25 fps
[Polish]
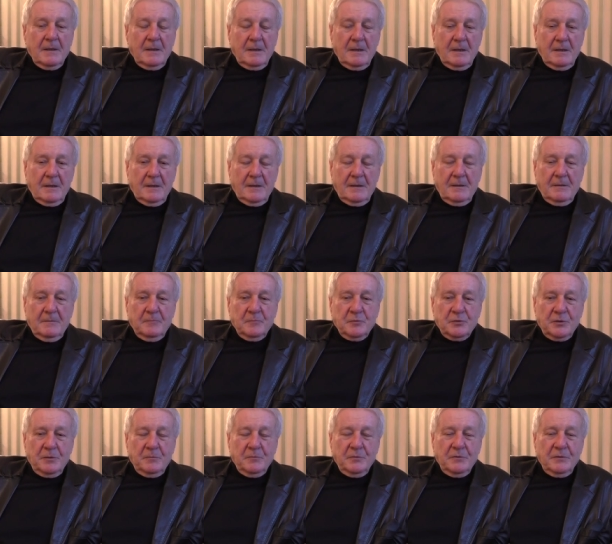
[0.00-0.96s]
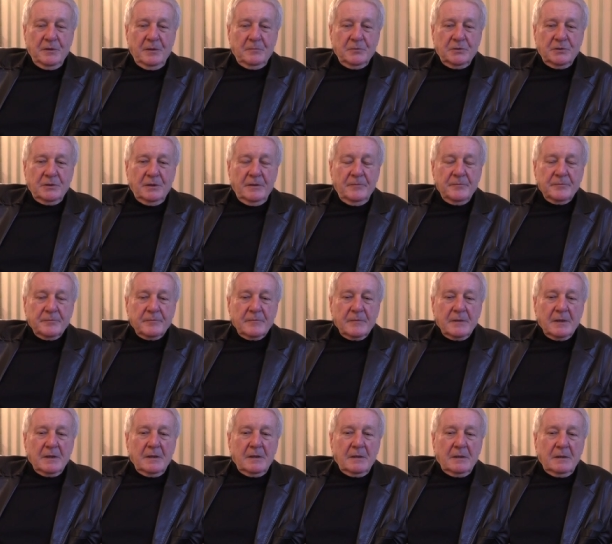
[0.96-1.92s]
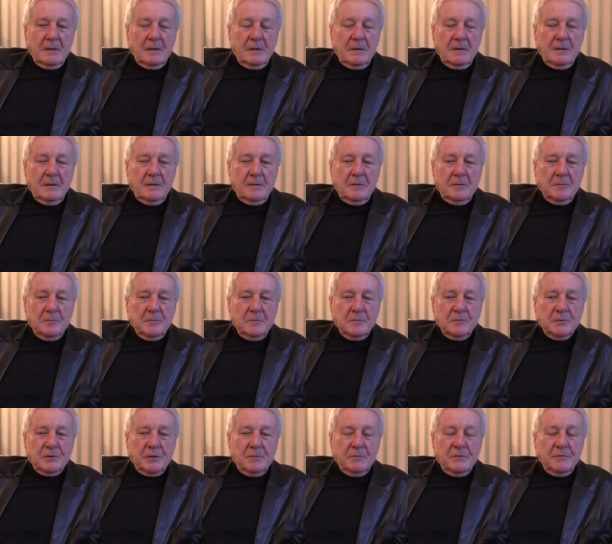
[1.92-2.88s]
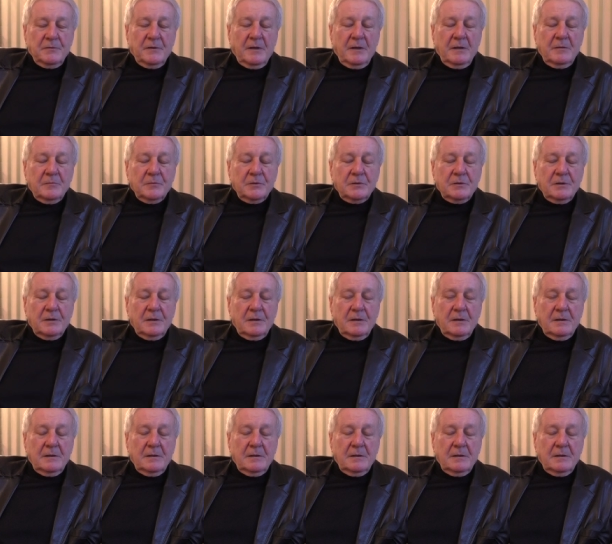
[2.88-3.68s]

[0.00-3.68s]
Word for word: e, przebyłem, gdzie e, przebywałem, gdzie